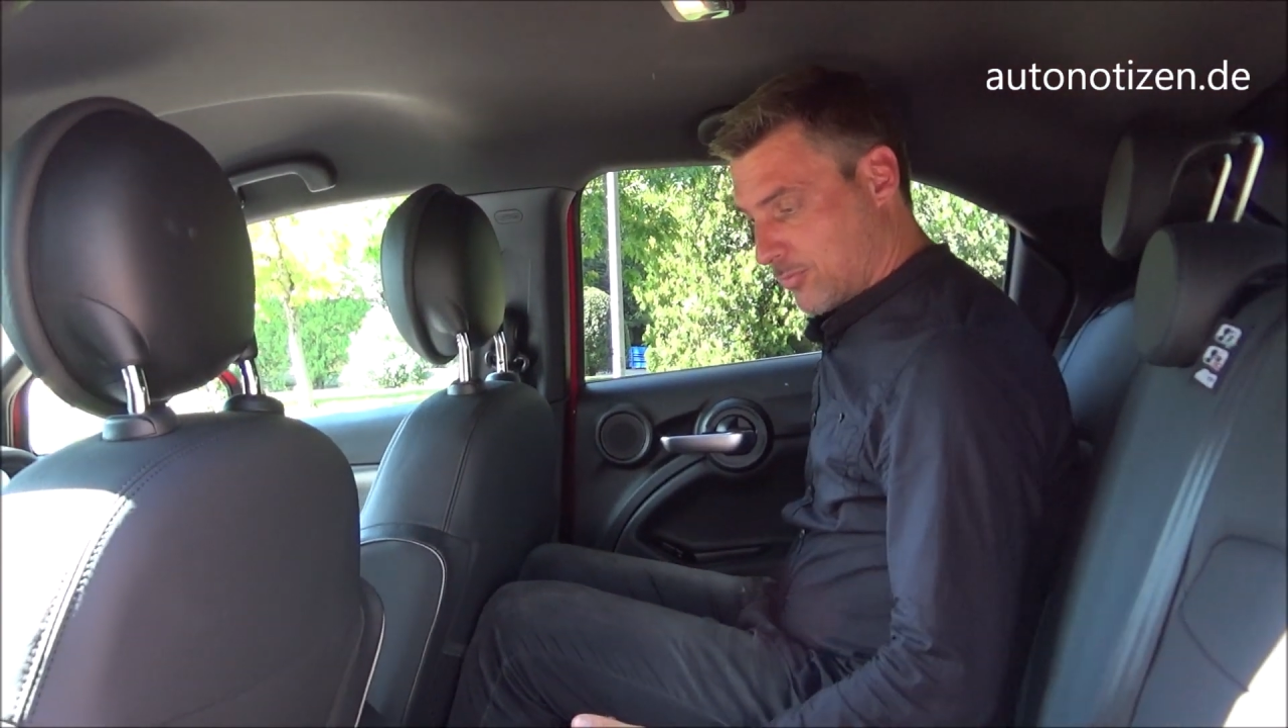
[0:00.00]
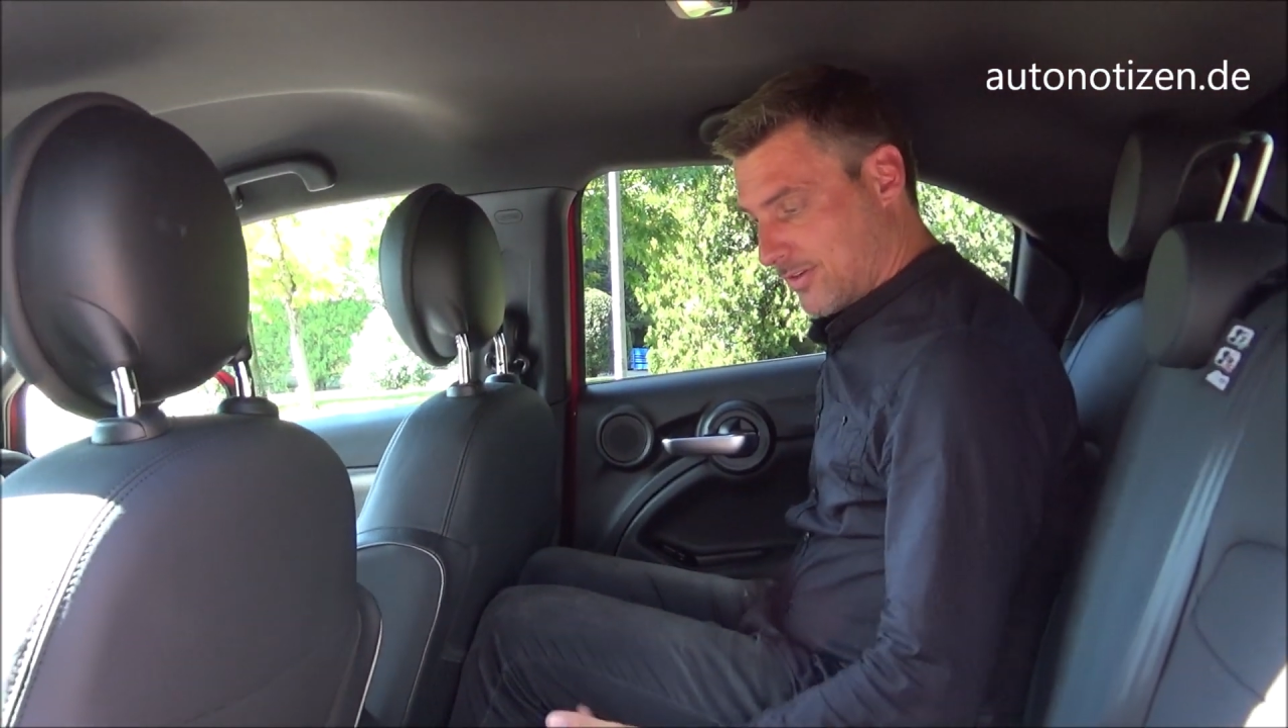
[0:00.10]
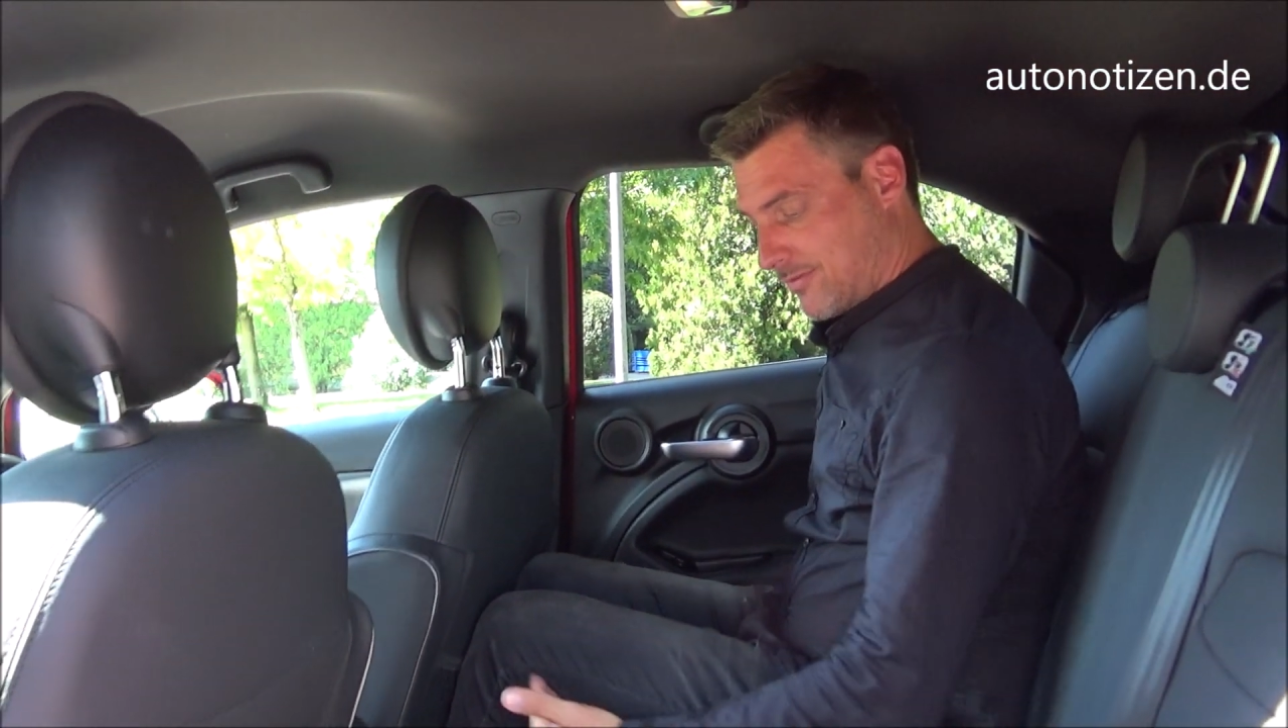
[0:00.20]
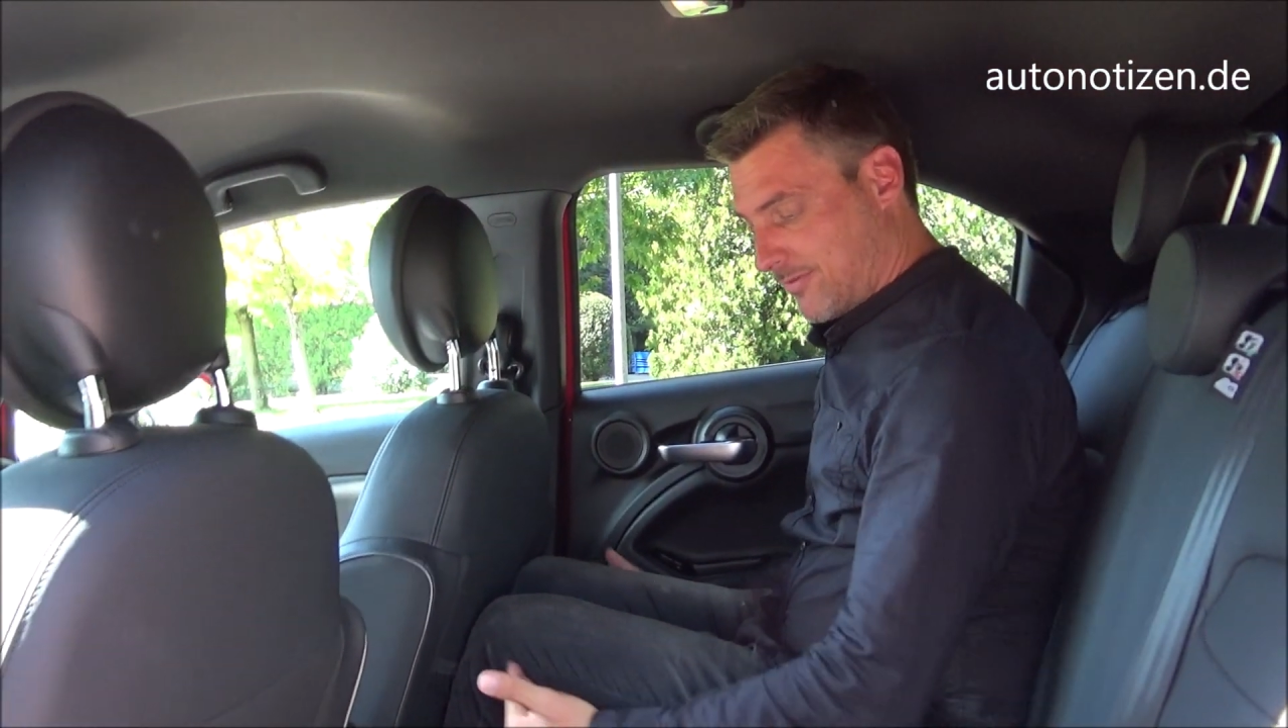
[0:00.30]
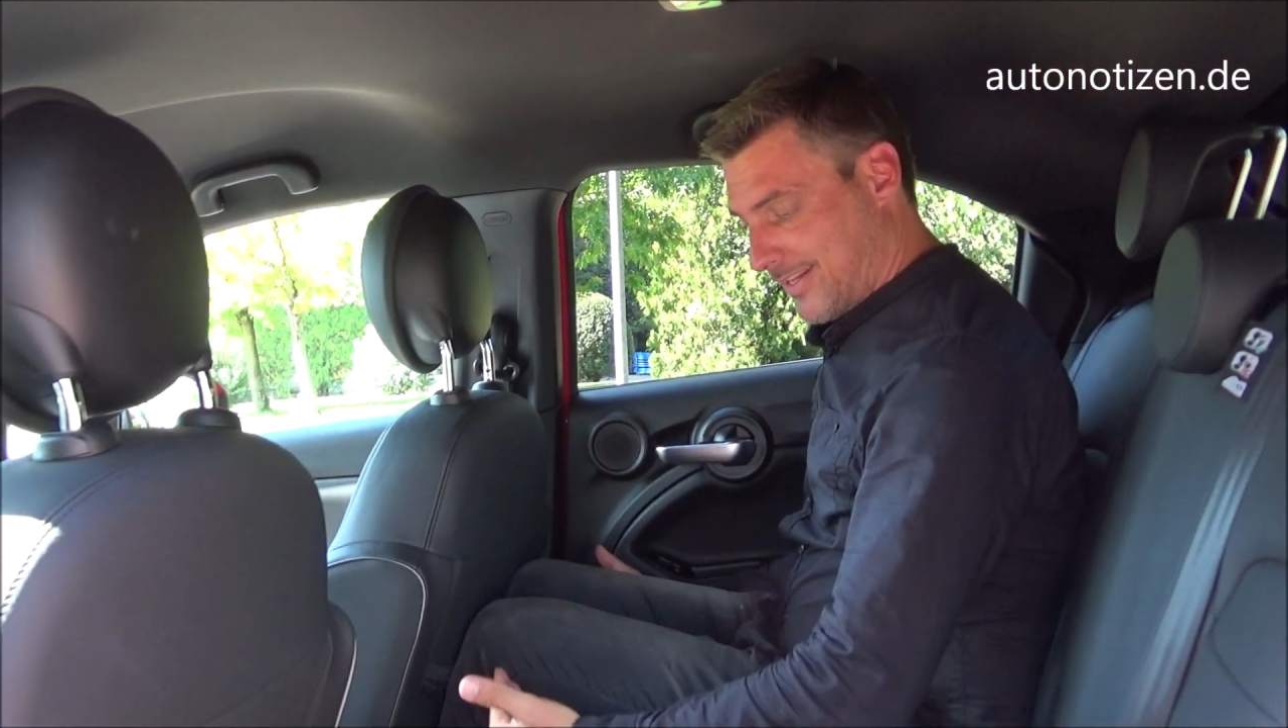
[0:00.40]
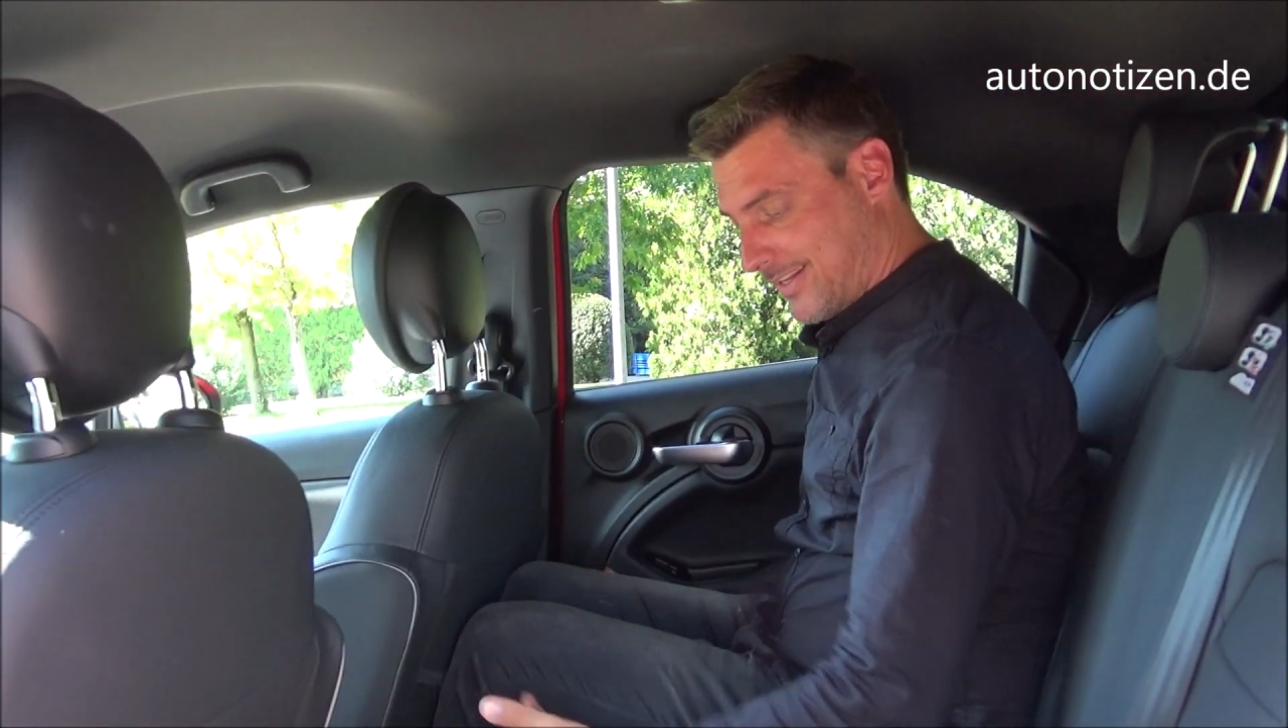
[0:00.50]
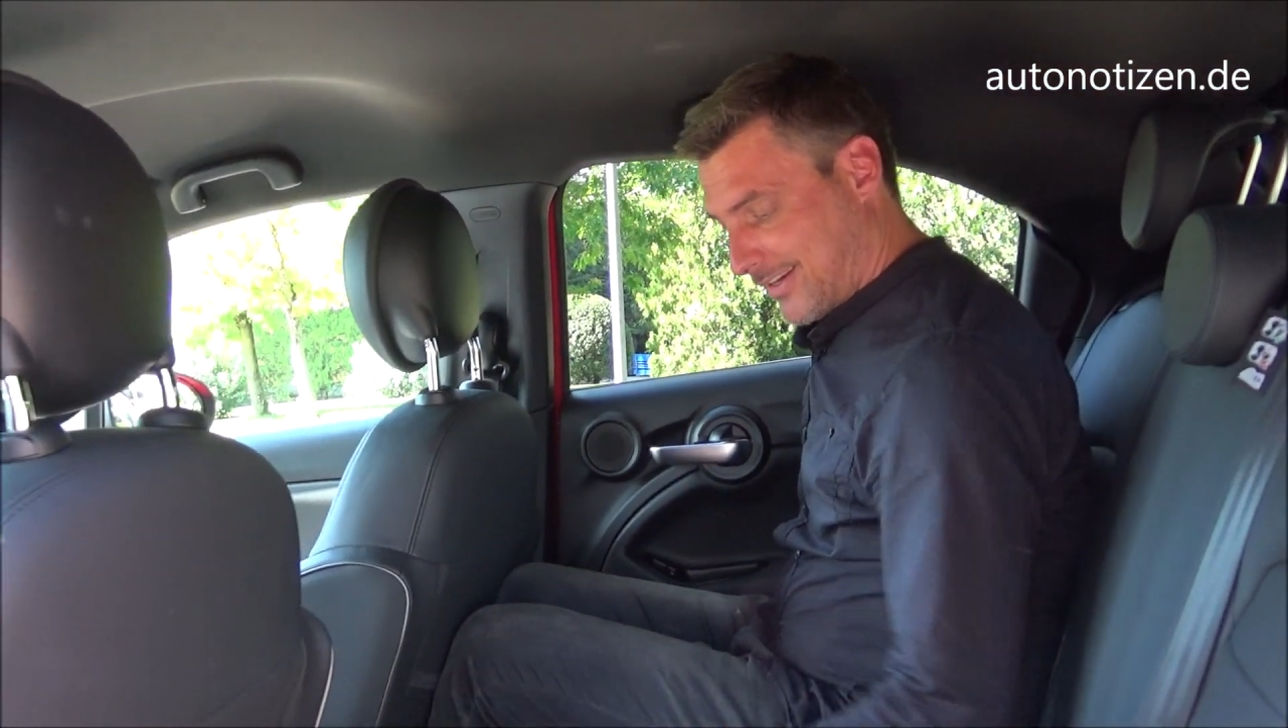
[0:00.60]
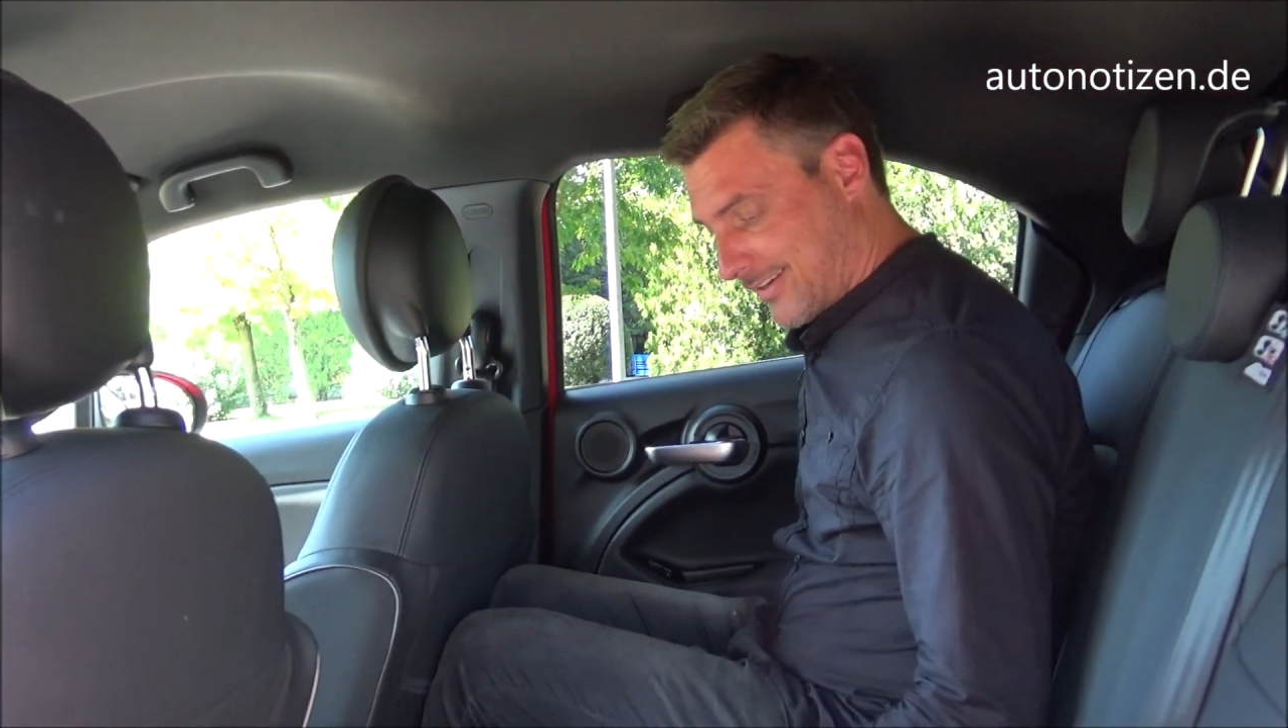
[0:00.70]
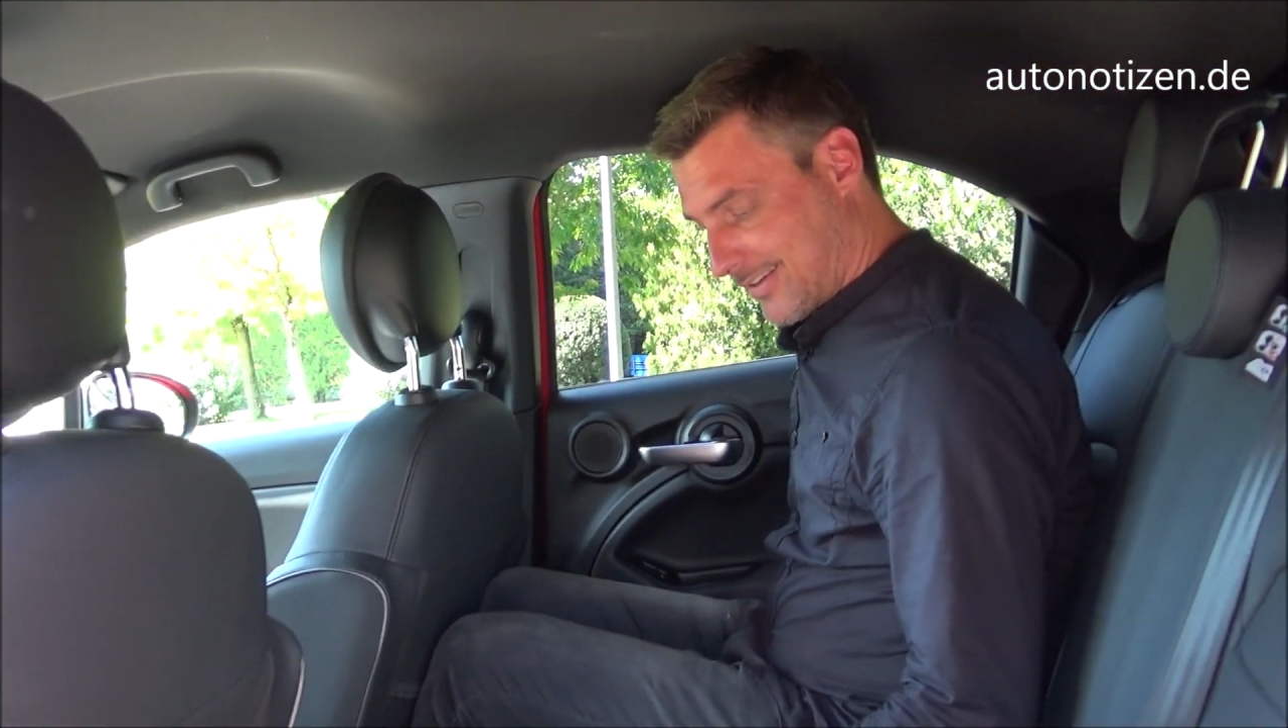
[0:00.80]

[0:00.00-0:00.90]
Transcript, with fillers: mit wenig